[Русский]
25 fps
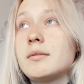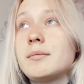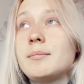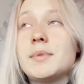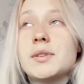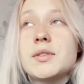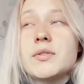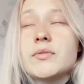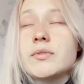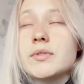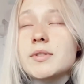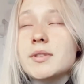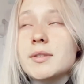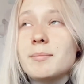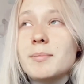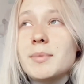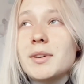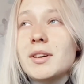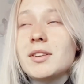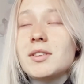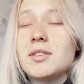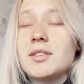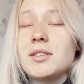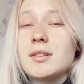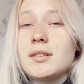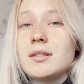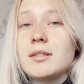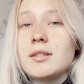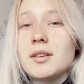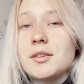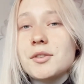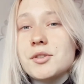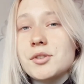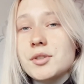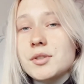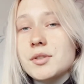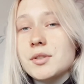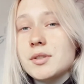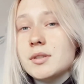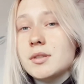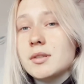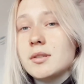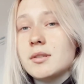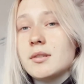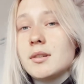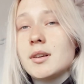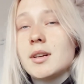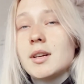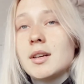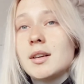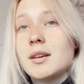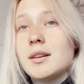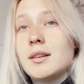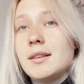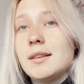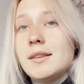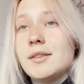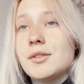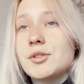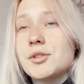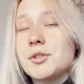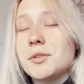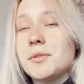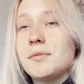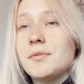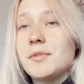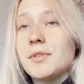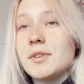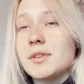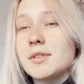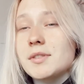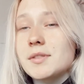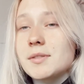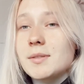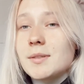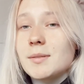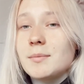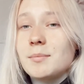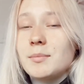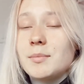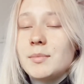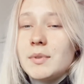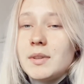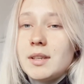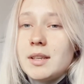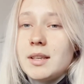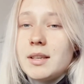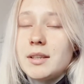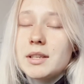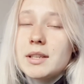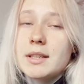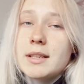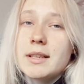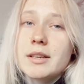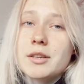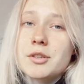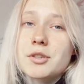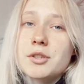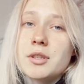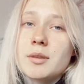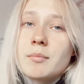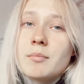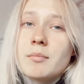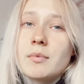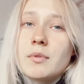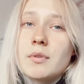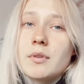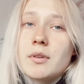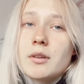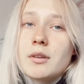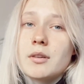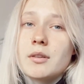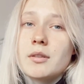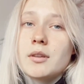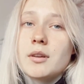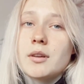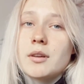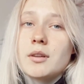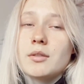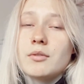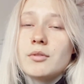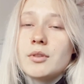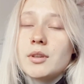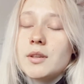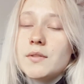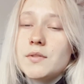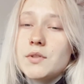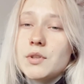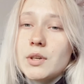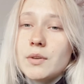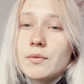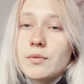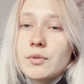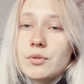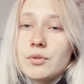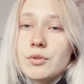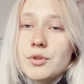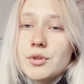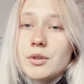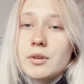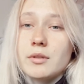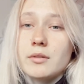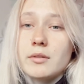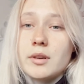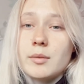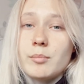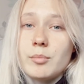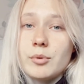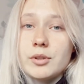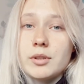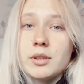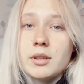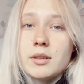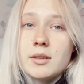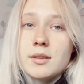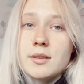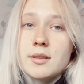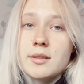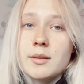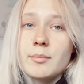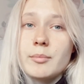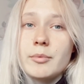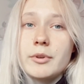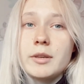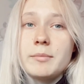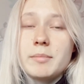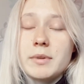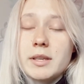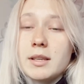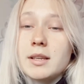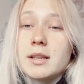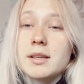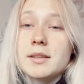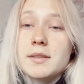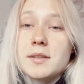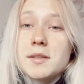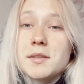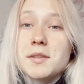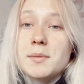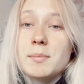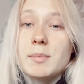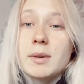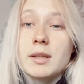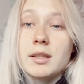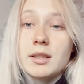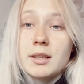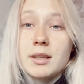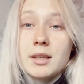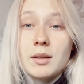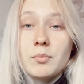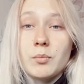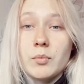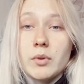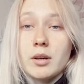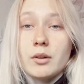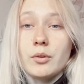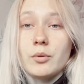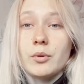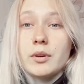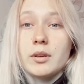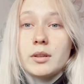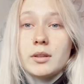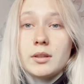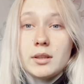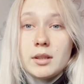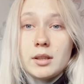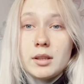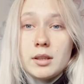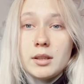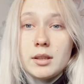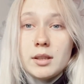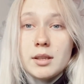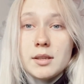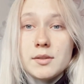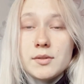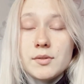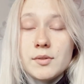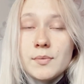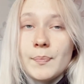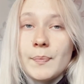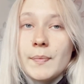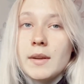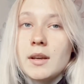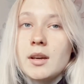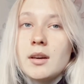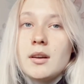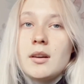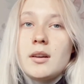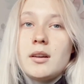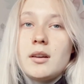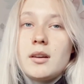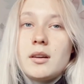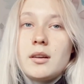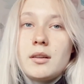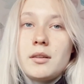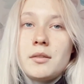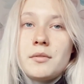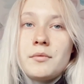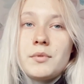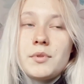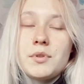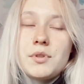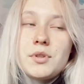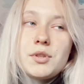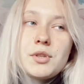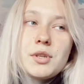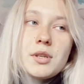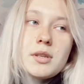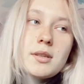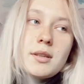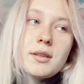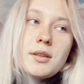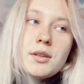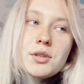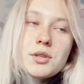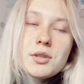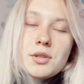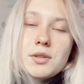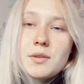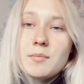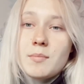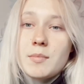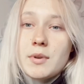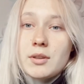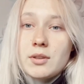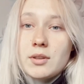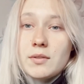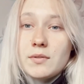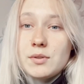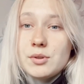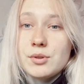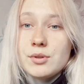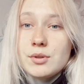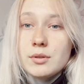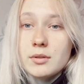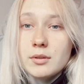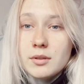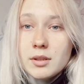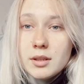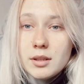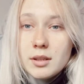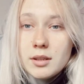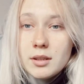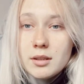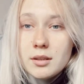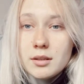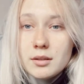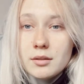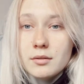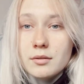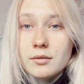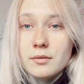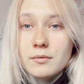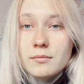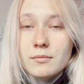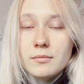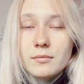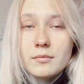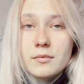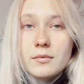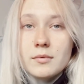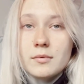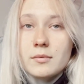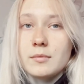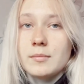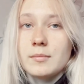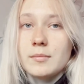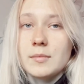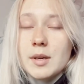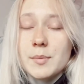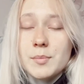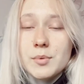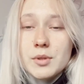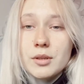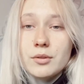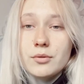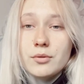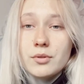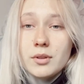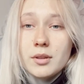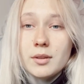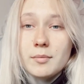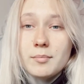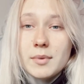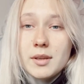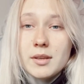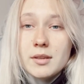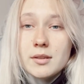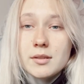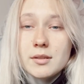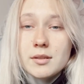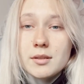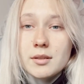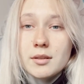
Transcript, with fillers: без высыпания, также с лишним весом или не лишним, э, но это все равно тоже работа над собой, принятие себя таким, какой ты есть. Э, вот сейчас я даже снимаю это видео и абсолютно без